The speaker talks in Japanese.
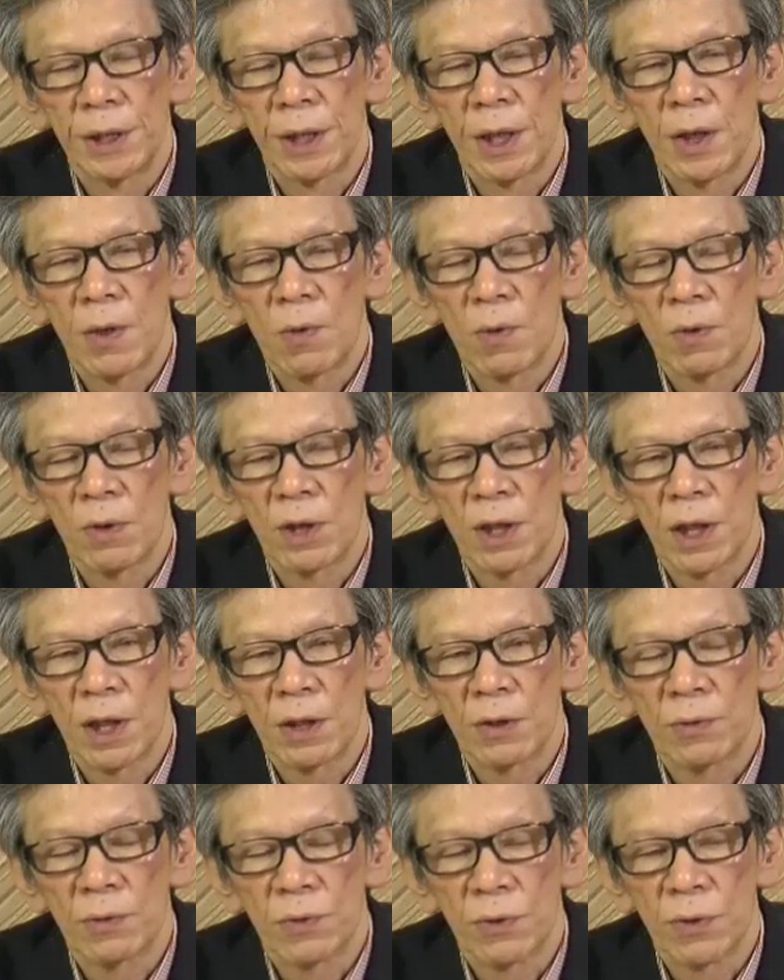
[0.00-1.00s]
が行わ
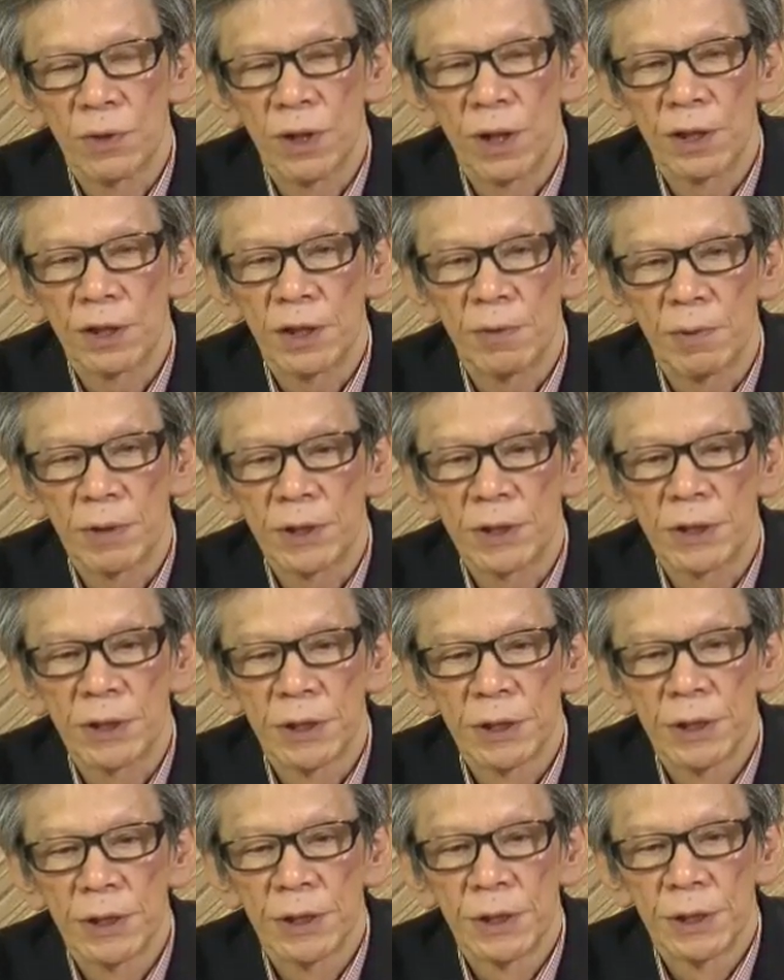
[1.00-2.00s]
れることになってま
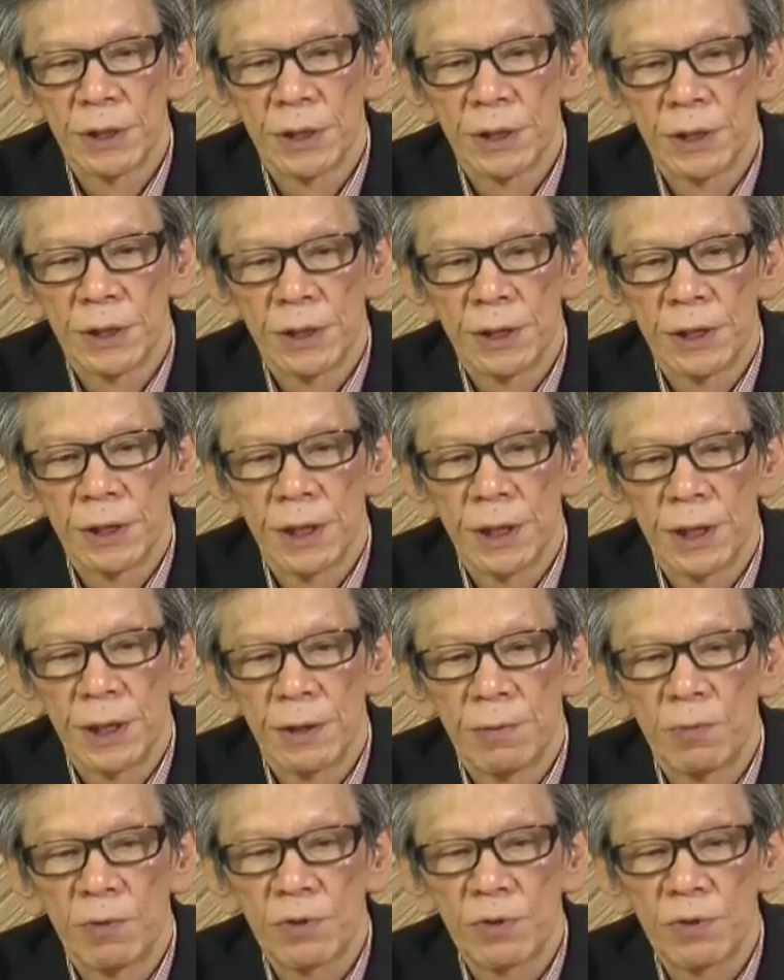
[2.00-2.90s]
す。えー、